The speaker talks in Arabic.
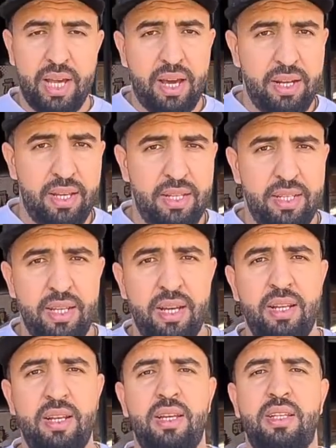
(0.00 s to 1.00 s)
القناه
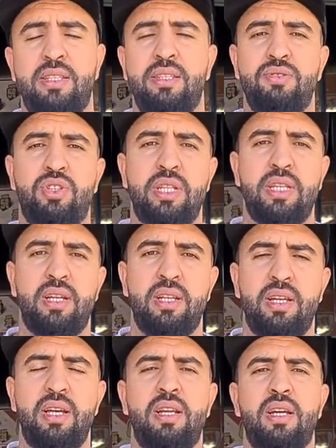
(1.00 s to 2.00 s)
ديال الزوجه ديالي
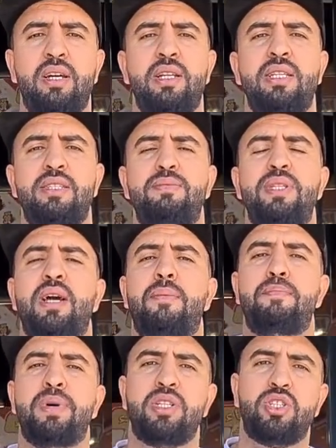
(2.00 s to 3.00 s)
ليلى اللي سميتها
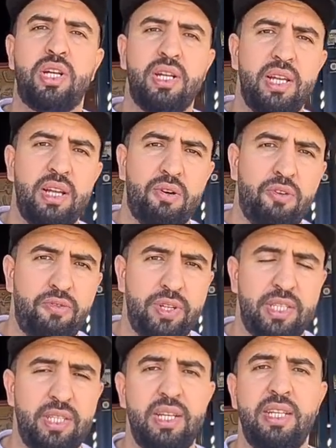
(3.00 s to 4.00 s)
متجر ليلى
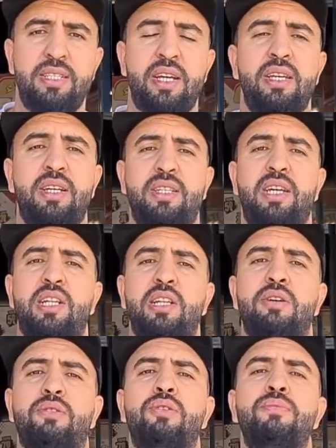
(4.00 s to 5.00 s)
اوفيسيال اللي حتى هي كتحط
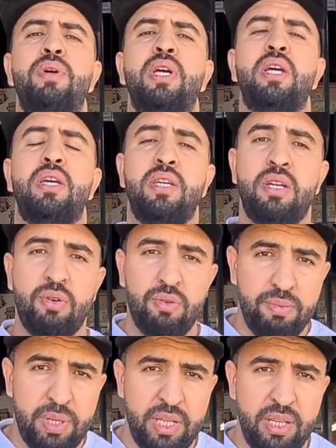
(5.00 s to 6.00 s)
لكم
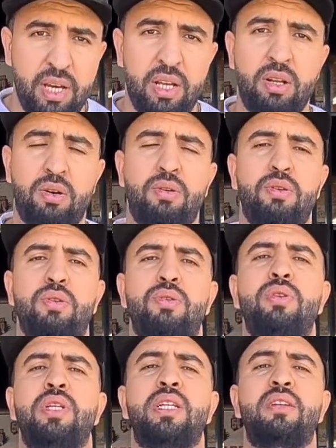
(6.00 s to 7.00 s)
يوميا
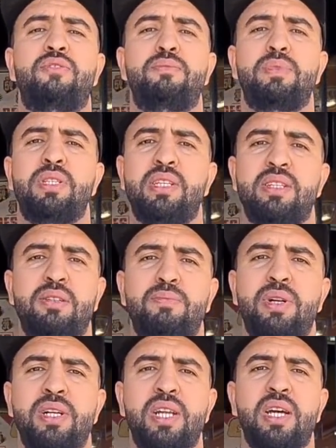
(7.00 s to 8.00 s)
عروض هنا في مدينه
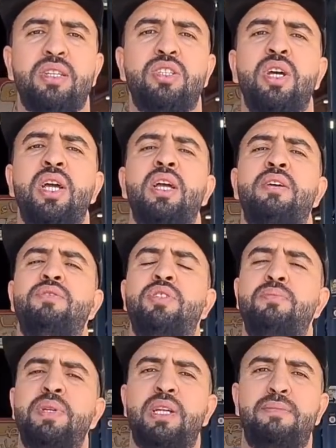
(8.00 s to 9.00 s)
مراكش
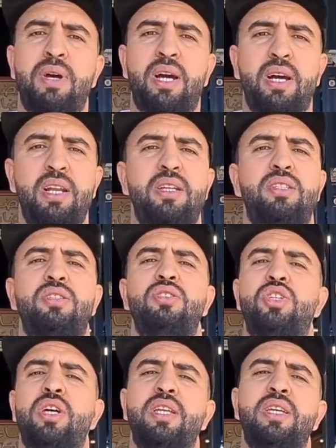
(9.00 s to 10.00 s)
جميع المحلات
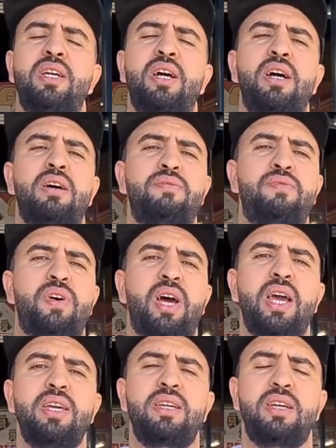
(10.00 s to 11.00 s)
التجاريه في
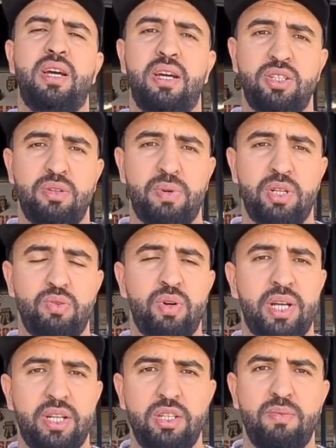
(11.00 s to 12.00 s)
اي حاجه
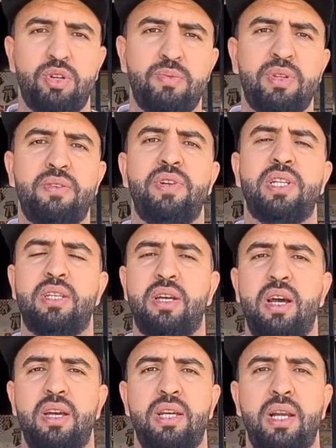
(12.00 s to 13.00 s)
بغيتوها كتجيب لكم تخفيضات
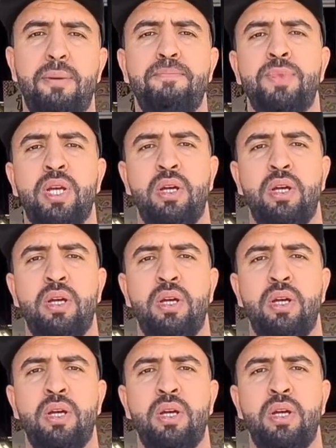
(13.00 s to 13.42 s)
هائله